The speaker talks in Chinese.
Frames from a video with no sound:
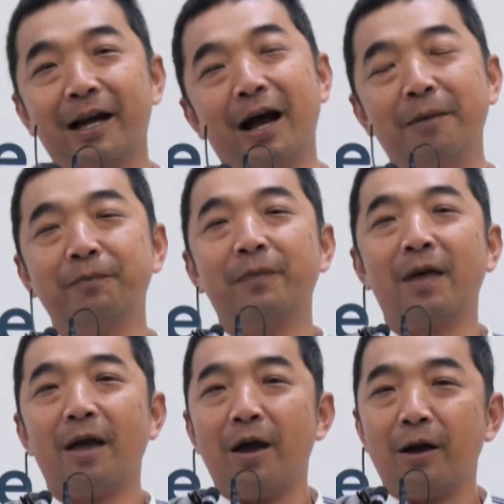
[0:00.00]
个
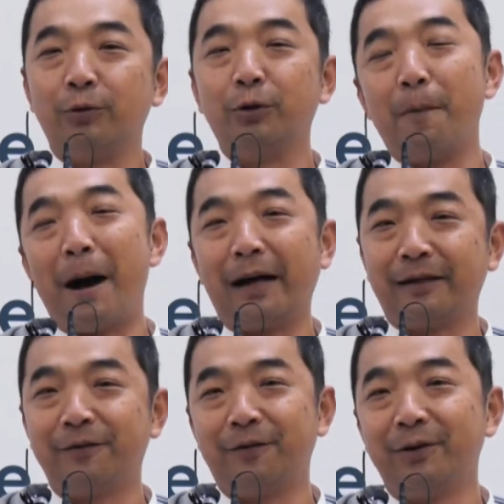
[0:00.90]
Google
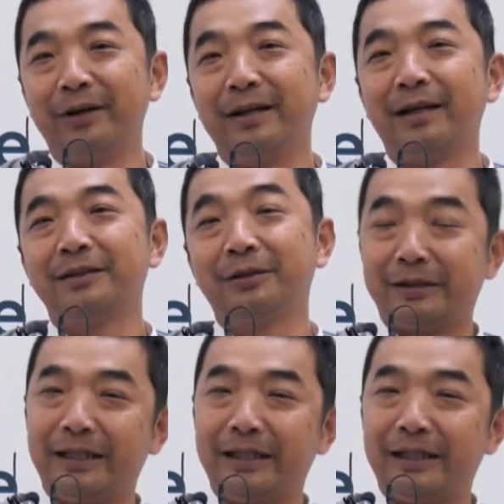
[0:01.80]
Partner Forum， 那是